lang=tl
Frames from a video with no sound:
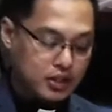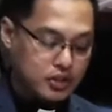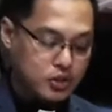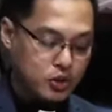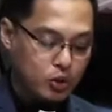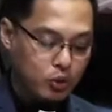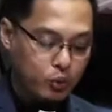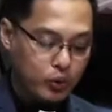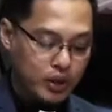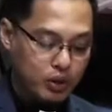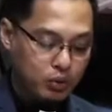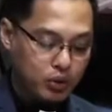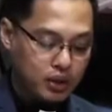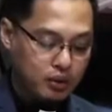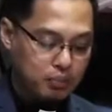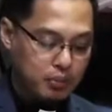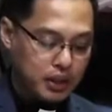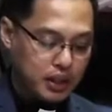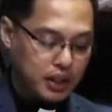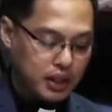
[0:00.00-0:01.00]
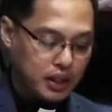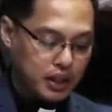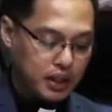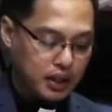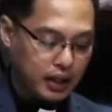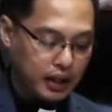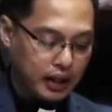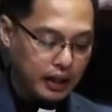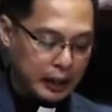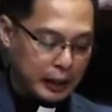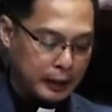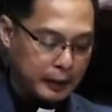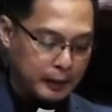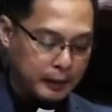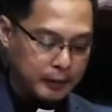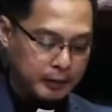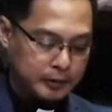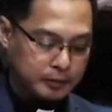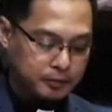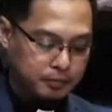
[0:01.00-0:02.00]
So we will be
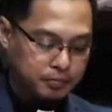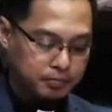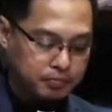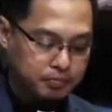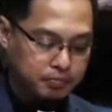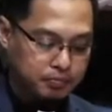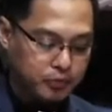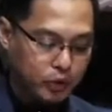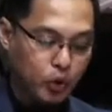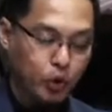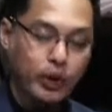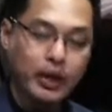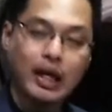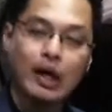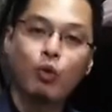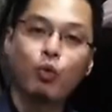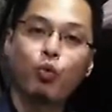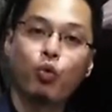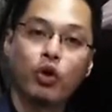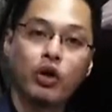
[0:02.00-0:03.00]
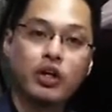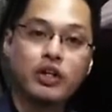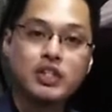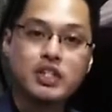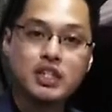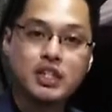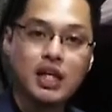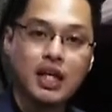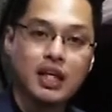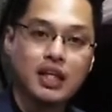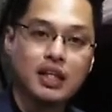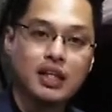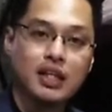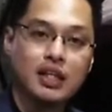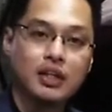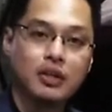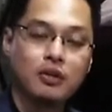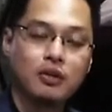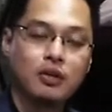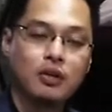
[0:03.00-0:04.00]
uh, doing a word
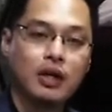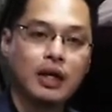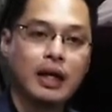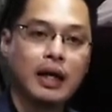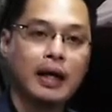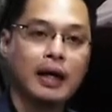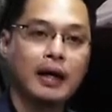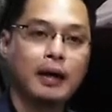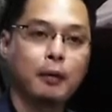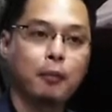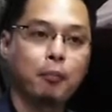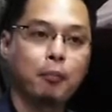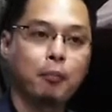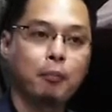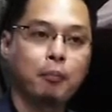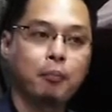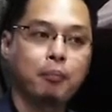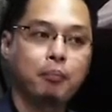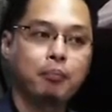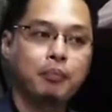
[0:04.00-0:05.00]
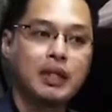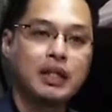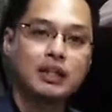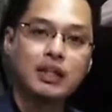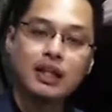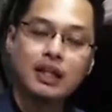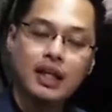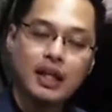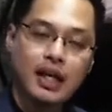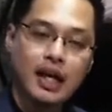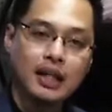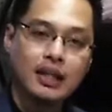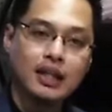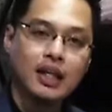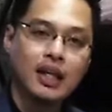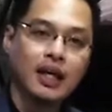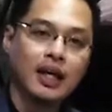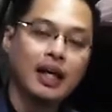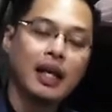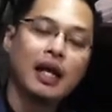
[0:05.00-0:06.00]
study, no? Uh, titignan
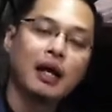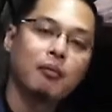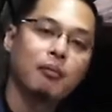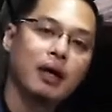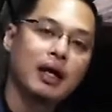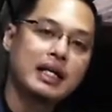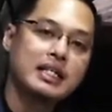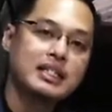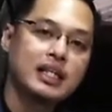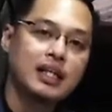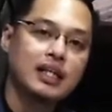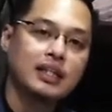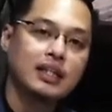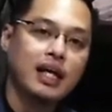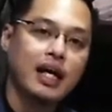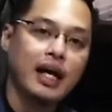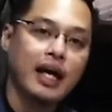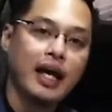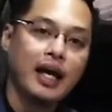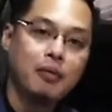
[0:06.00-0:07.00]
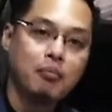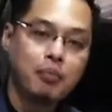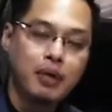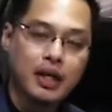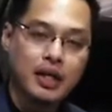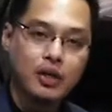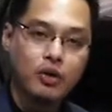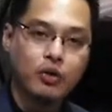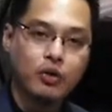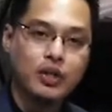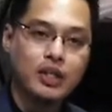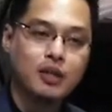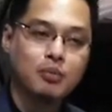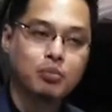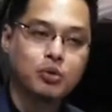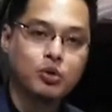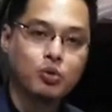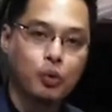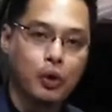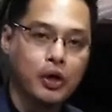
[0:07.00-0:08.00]
natin ang ilang mga salitang Hebreo,
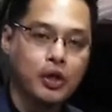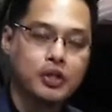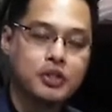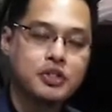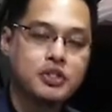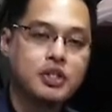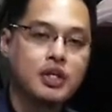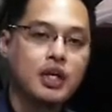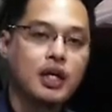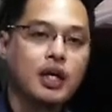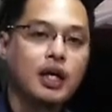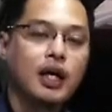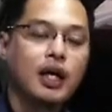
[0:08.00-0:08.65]
Hebrew words,